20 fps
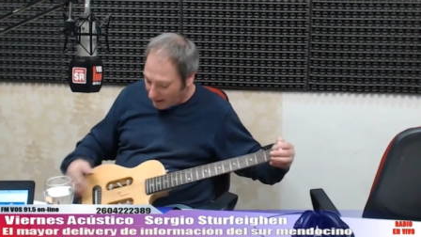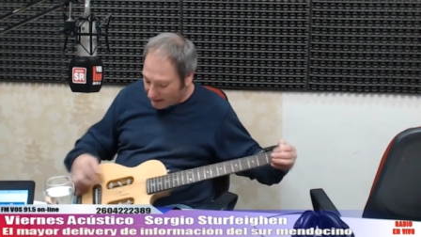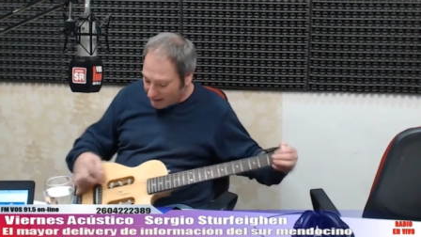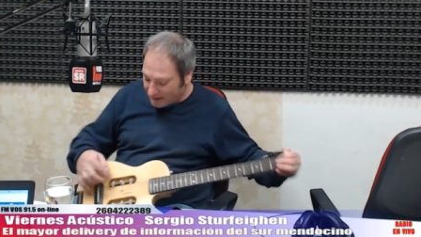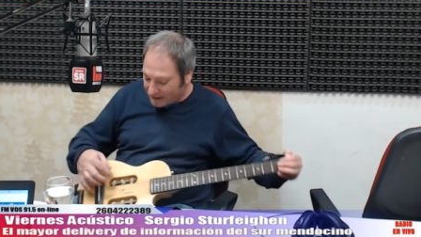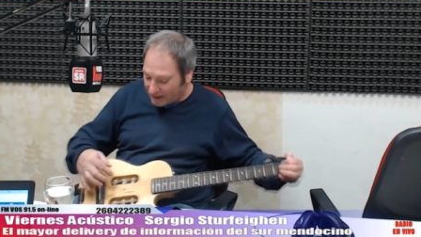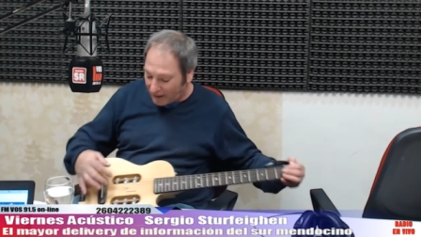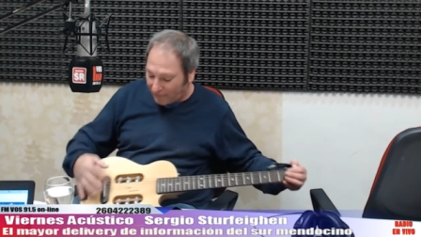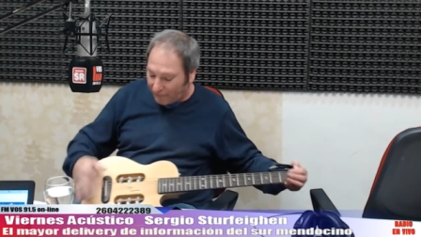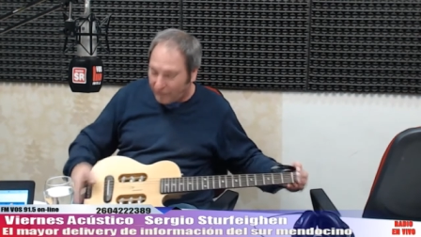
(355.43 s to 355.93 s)

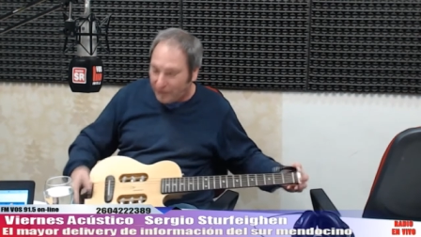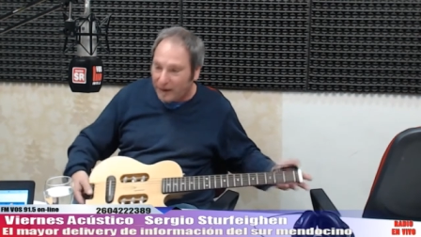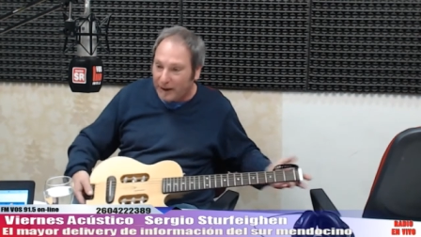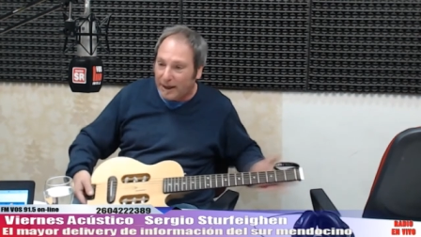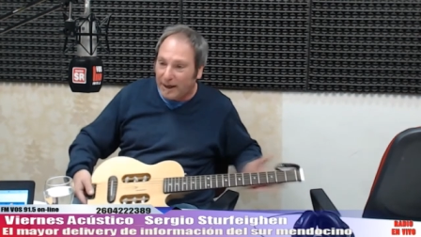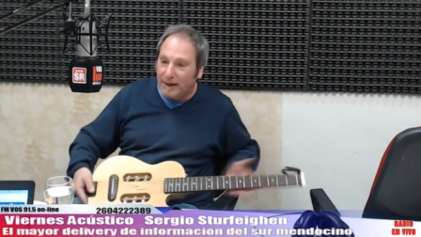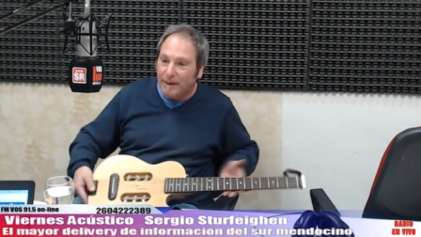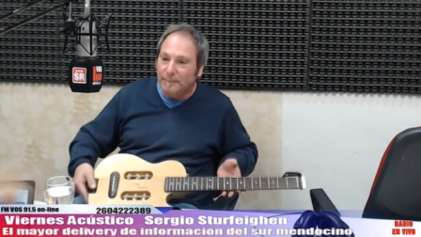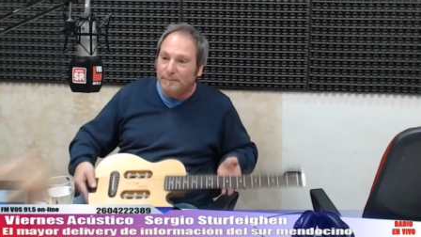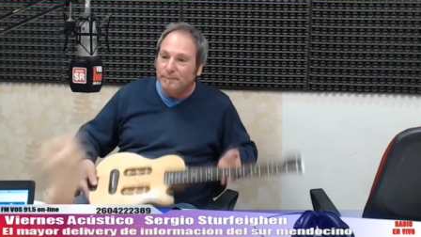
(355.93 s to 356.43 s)
se
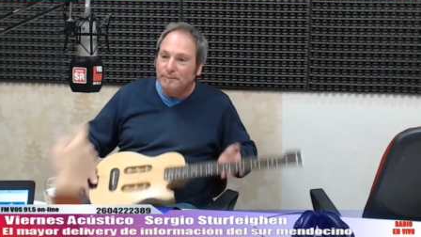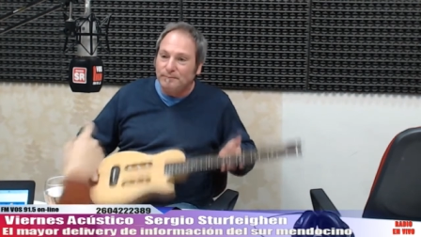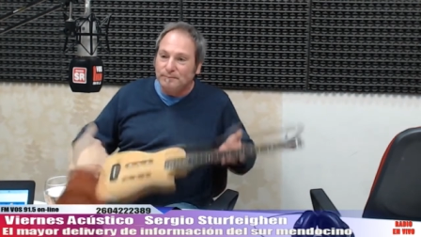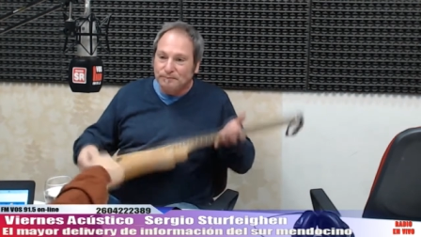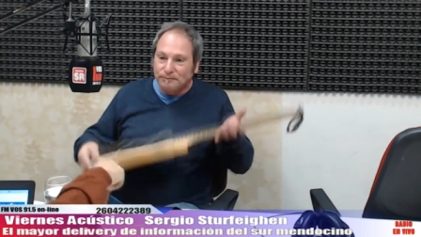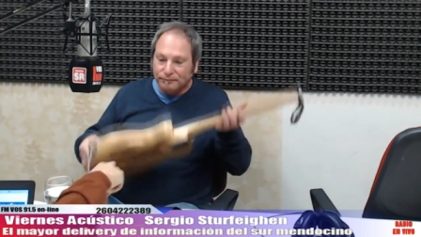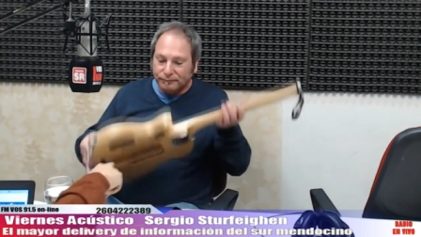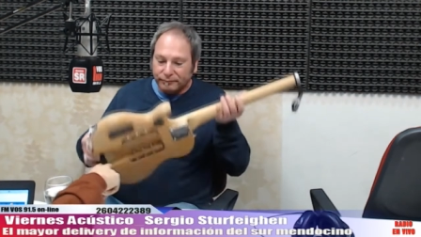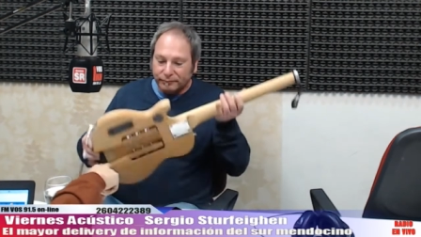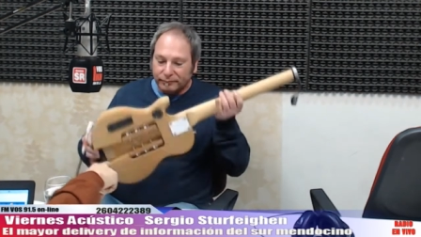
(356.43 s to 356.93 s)
afina. Ah,
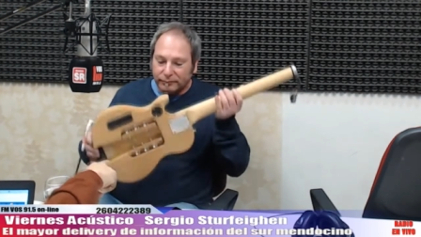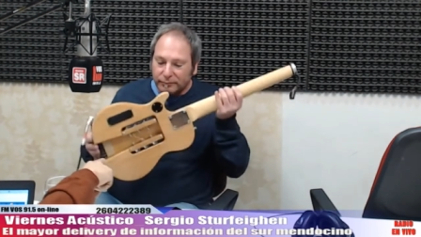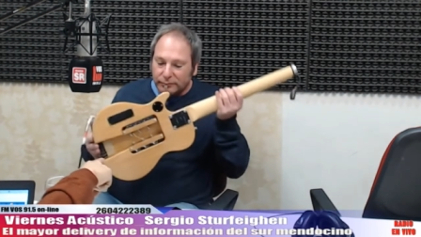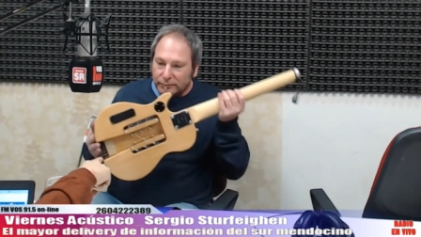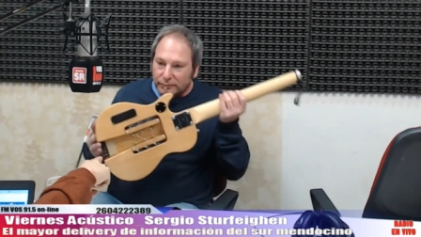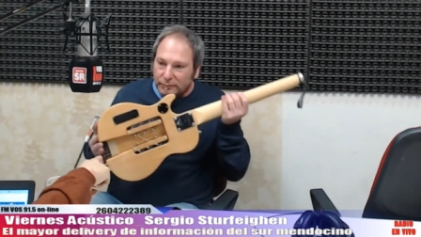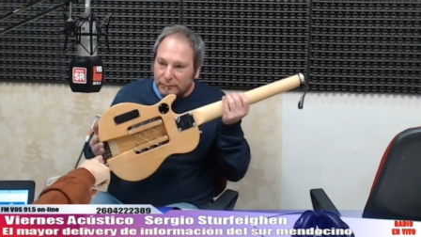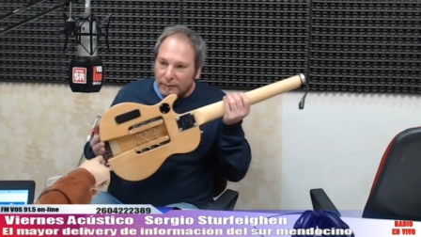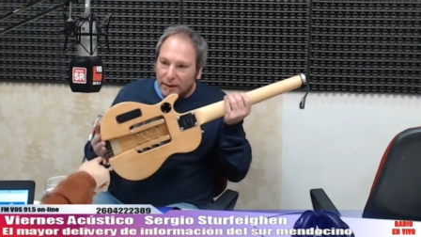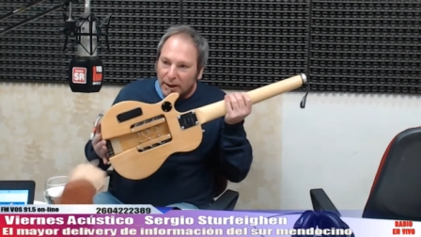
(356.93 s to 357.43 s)
mirá qué
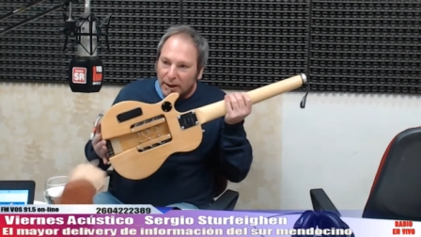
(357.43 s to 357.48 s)
loco.